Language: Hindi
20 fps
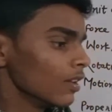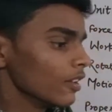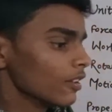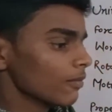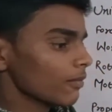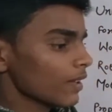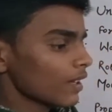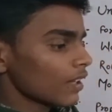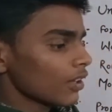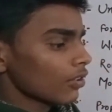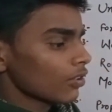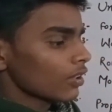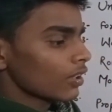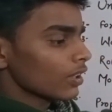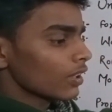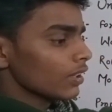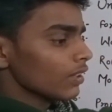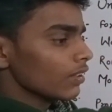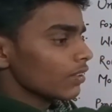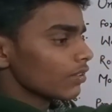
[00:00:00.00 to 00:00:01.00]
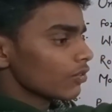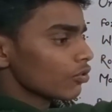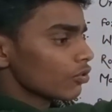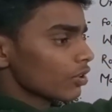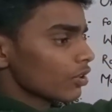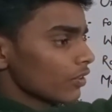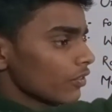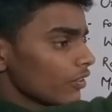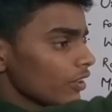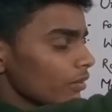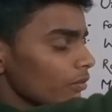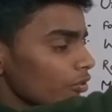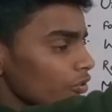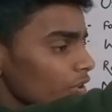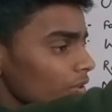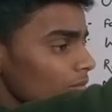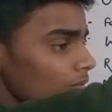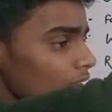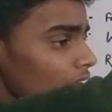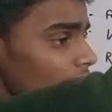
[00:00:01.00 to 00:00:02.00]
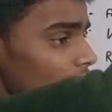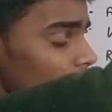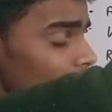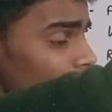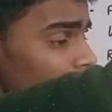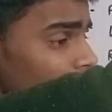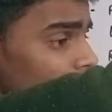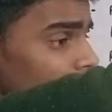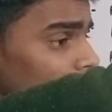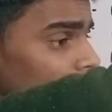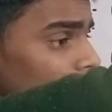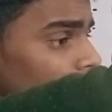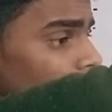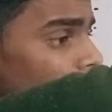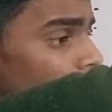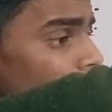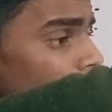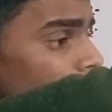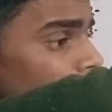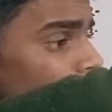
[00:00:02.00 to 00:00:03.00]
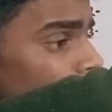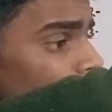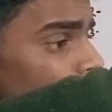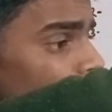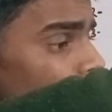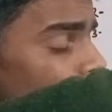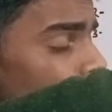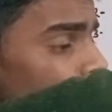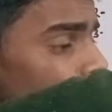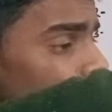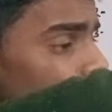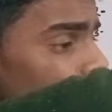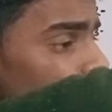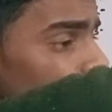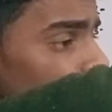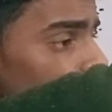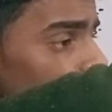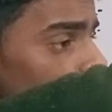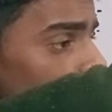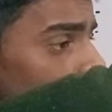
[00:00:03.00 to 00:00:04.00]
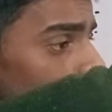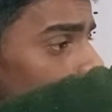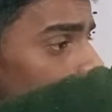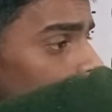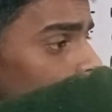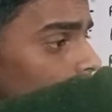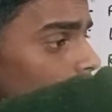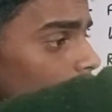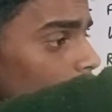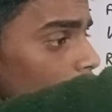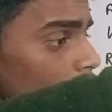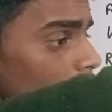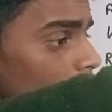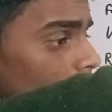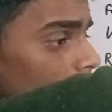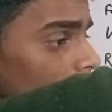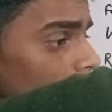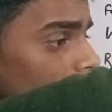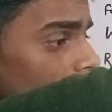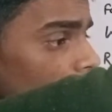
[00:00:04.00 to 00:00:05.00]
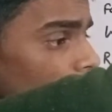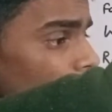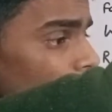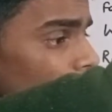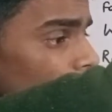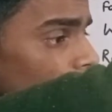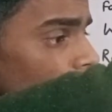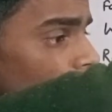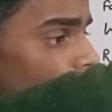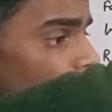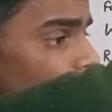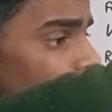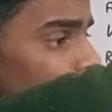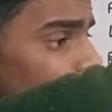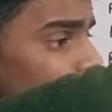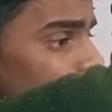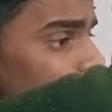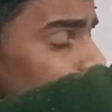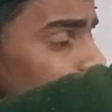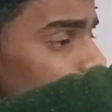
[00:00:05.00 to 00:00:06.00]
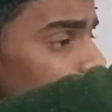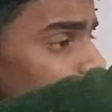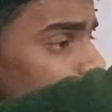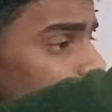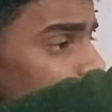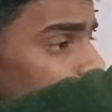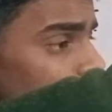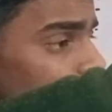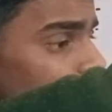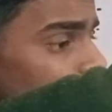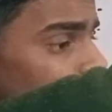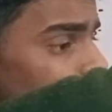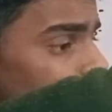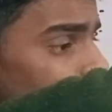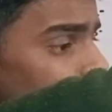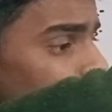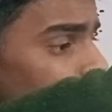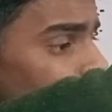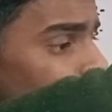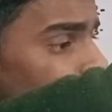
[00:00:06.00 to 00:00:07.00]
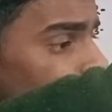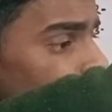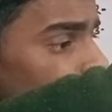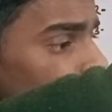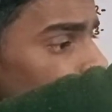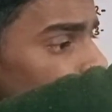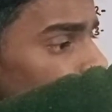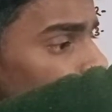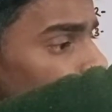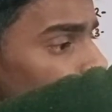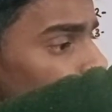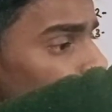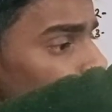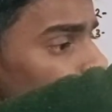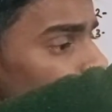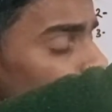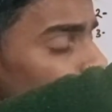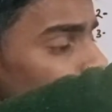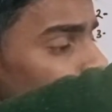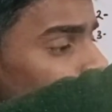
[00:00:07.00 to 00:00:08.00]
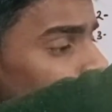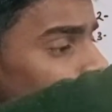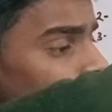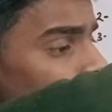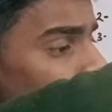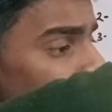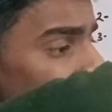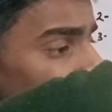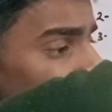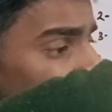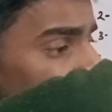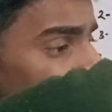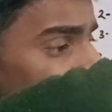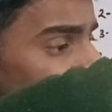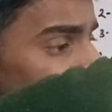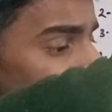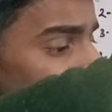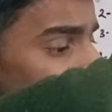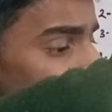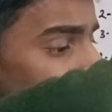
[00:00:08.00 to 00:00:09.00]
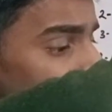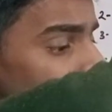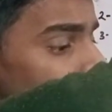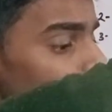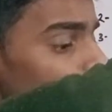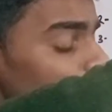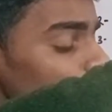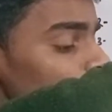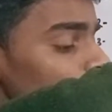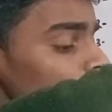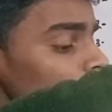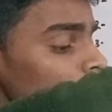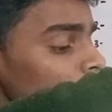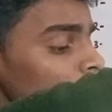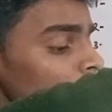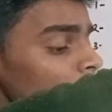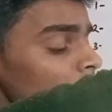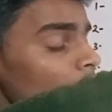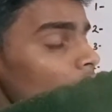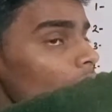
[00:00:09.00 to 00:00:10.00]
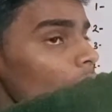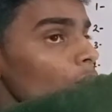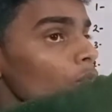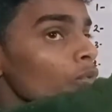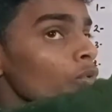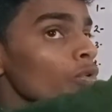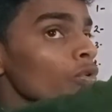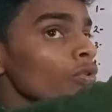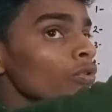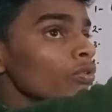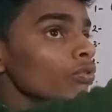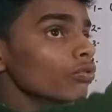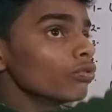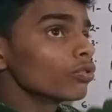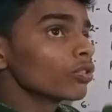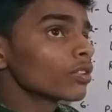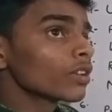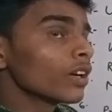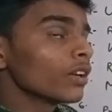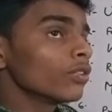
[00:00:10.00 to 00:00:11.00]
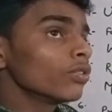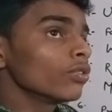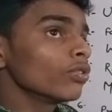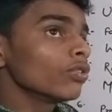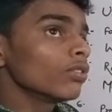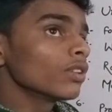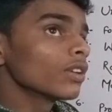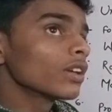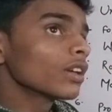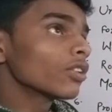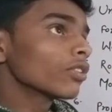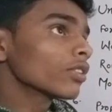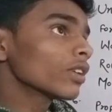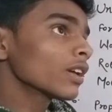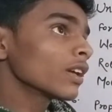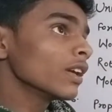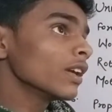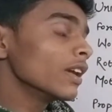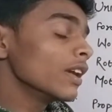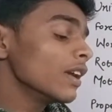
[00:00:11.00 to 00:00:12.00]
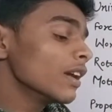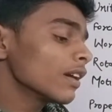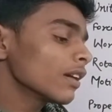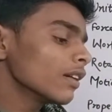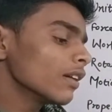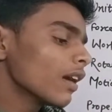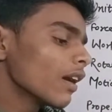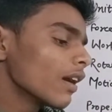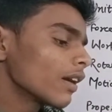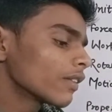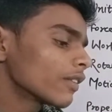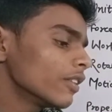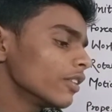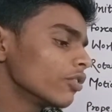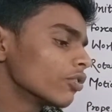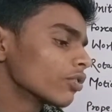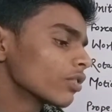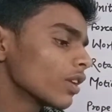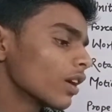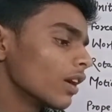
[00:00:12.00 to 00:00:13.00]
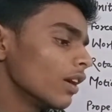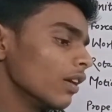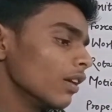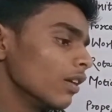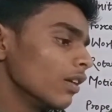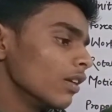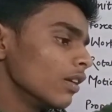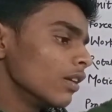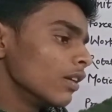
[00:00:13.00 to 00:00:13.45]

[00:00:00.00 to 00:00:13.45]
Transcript: इसमें क्या होता है कि रोटेशनल मोशन में एज ए पार्टिकल कोई ऐसे मूव करता है कि ये इस प्रकार से तो ये क्या होगा रोटेशन कर रहा है मतलब कि वो उसका जो क्या होता है कि एक एक्सिज होता है